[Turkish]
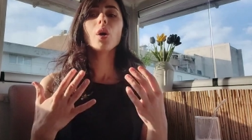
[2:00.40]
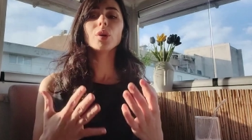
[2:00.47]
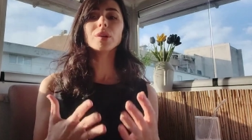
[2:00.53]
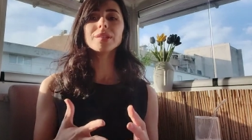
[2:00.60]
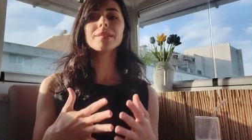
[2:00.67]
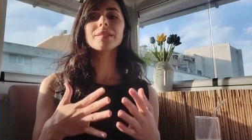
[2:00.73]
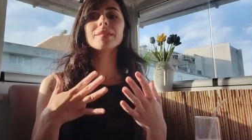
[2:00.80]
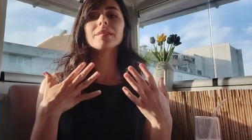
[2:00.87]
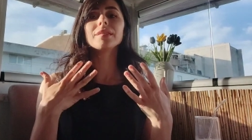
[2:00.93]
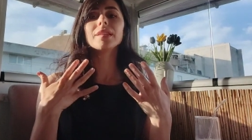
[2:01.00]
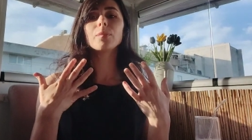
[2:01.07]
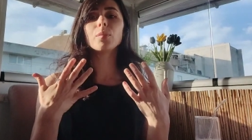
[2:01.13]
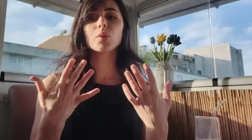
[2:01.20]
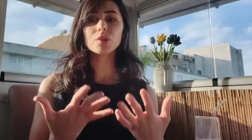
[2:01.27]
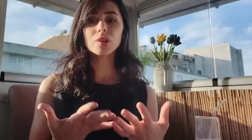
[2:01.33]
O kistin
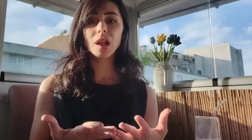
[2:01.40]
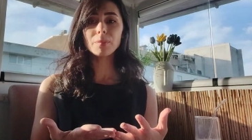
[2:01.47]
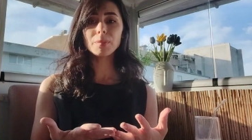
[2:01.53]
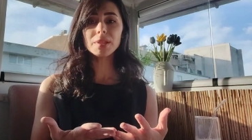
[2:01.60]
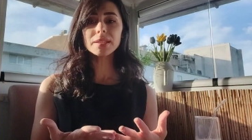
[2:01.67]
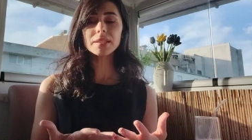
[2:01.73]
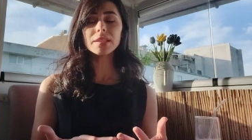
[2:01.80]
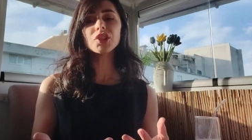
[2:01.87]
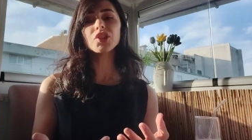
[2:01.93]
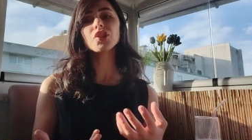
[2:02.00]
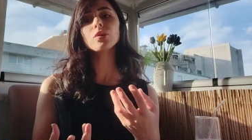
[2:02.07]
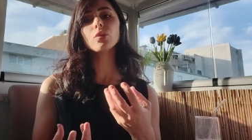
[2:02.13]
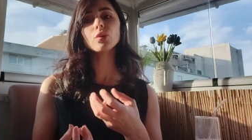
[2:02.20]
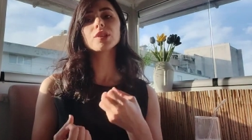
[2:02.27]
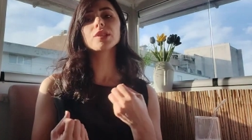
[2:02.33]
de boşalması
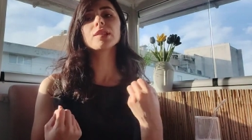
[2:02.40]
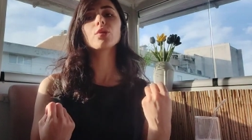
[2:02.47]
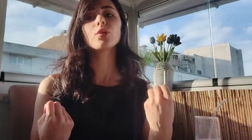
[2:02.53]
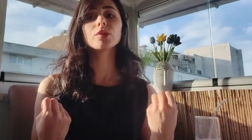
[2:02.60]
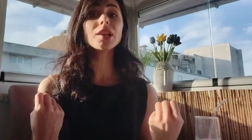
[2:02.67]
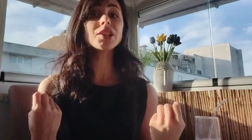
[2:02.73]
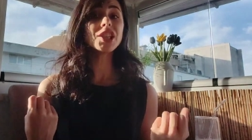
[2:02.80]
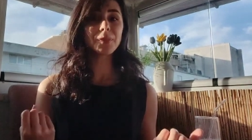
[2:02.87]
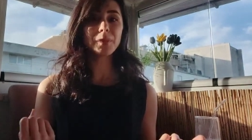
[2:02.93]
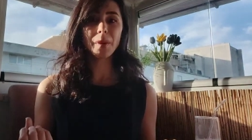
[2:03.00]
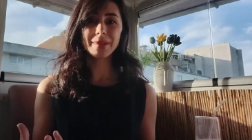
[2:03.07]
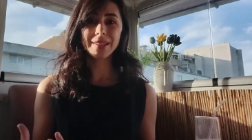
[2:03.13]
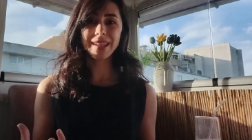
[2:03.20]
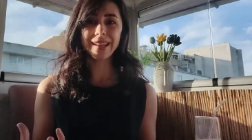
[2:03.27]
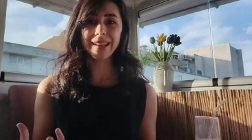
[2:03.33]
için o dişleri oradan
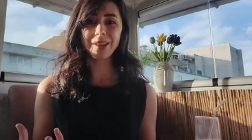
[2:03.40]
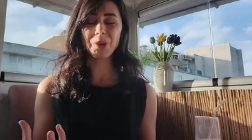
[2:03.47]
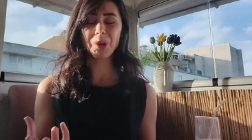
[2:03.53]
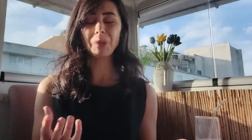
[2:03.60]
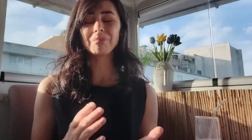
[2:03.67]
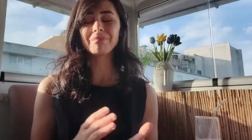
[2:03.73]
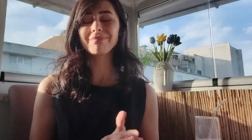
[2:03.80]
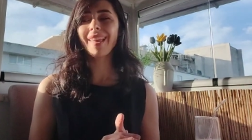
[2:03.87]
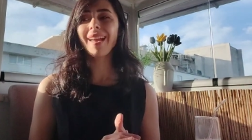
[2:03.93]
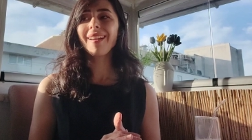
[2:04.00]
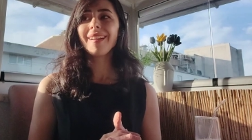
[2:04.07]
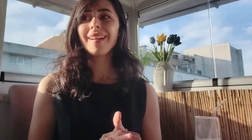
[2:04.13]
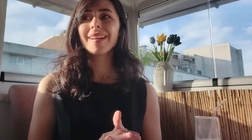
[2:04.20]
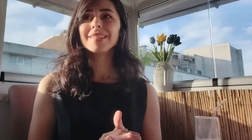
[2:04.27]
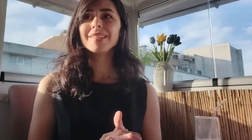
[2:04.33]
çekmemiz gerekiyor.
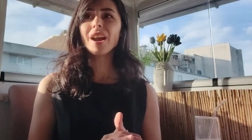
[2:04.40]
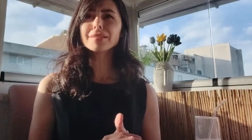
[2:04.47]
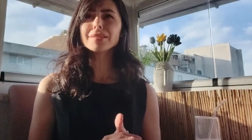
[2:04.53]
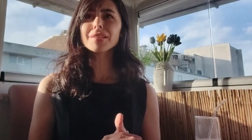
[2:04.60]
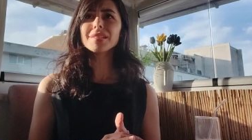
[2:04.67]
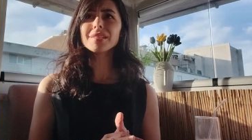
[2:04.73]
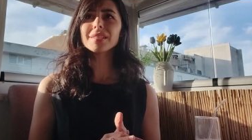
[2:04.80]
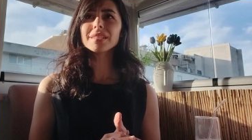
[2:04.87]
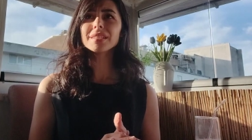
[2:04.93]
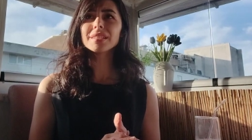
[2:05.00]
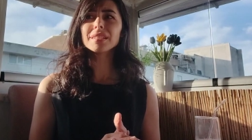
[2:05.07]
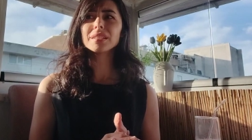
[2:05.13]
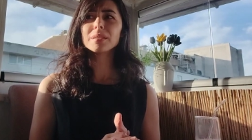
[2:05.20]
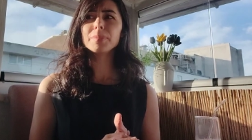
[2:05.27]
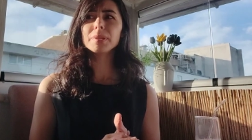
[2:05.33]
Yaklaşık e,
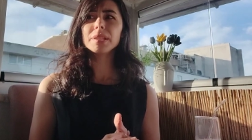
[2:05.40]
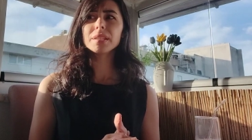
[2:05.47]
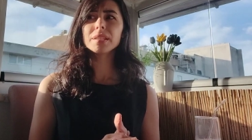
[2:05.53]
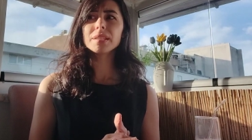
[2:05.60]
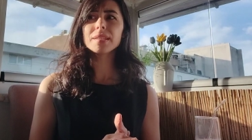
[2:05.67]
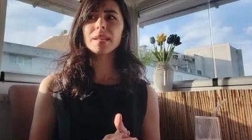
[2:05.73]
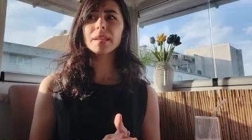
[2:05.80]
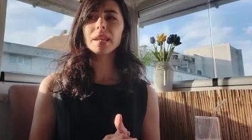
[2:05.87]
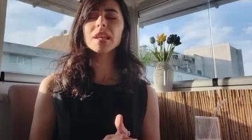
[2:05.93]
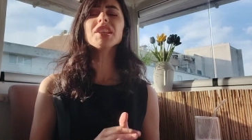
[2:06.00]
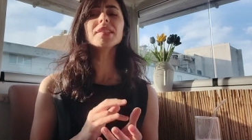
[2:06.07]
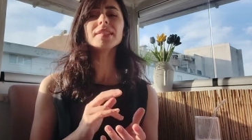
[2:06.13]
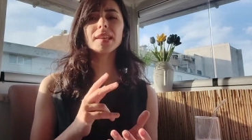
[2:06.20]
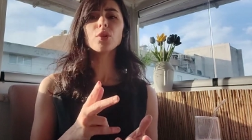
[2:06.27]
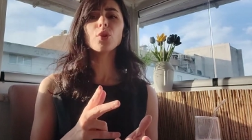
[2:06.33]
1-2 sene,
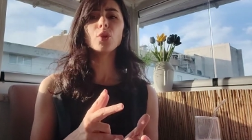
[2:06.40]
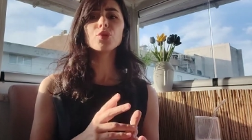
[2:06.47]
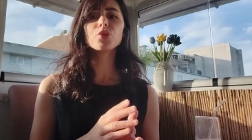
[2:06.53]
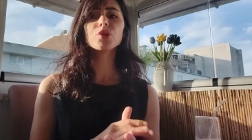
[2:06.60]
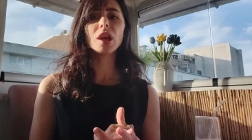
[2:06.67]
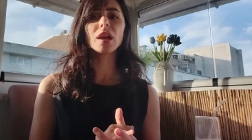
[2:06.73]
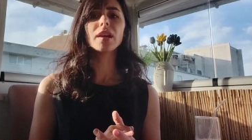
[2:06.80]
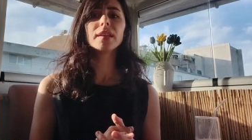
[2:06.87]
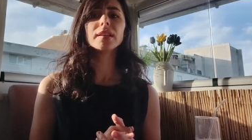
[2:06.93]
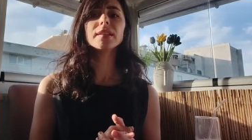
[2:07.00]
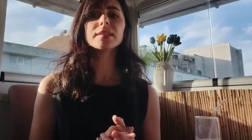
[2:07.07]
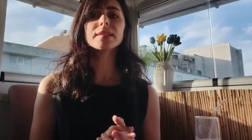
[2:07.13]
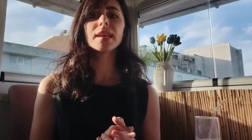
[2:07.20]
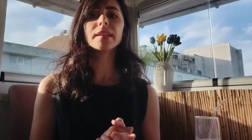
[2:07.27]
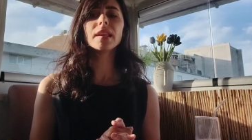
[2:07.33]
2 sene önce,
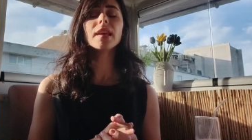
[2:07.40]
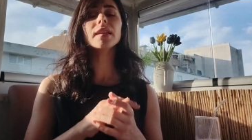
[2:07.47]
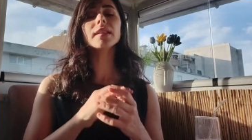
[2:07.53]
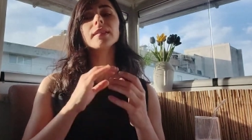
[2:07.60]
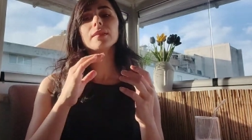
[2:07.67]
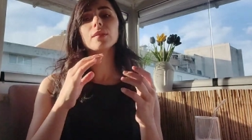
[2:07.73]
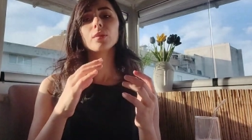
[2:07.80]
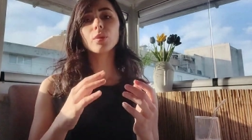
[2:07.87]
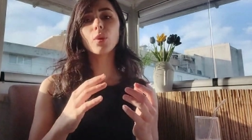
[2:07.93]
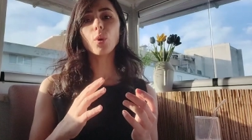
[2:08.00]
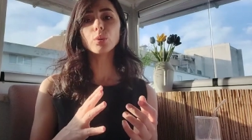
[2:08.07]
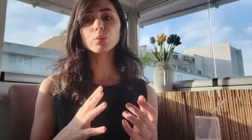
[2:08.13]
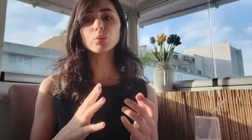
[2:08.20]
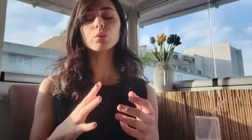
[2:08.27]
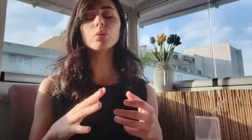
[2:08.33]
2 sene
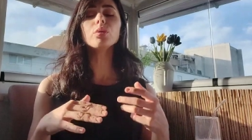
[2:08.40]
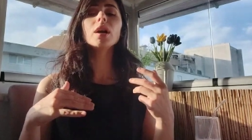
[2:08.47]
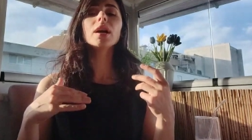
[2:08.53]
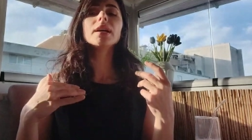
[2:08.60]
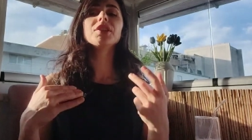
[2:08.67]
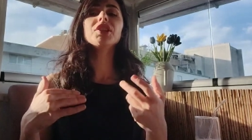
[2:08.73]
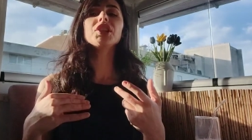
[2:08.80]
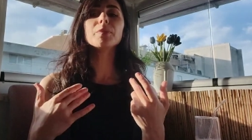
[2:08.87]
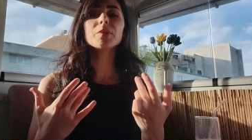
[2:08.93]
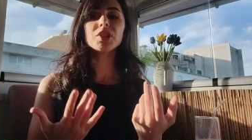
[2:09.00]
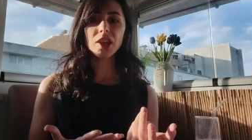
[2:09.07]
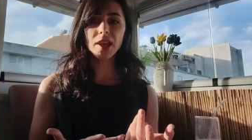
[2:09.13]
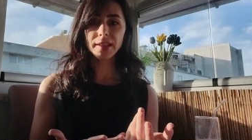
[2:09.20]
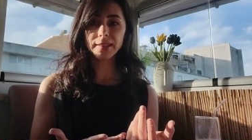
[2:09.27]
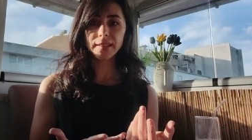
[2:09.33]
oldu. Dişimi
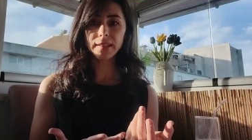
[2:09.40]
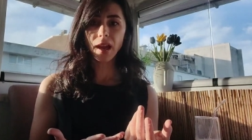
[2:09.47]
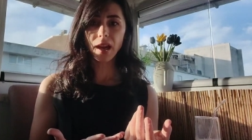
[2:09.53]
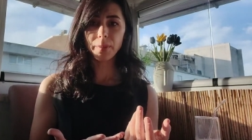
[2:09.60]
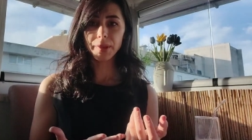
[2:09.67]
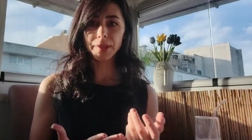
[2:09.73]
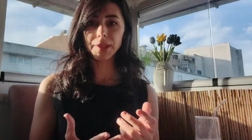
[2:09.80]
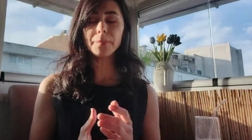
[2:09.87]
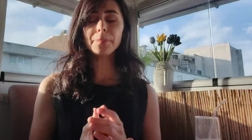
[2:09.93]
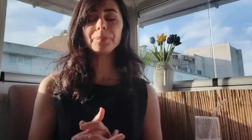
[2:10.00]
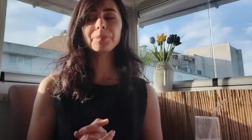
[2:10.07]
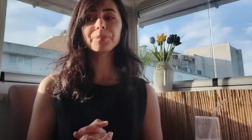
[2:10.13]
çektiler benim.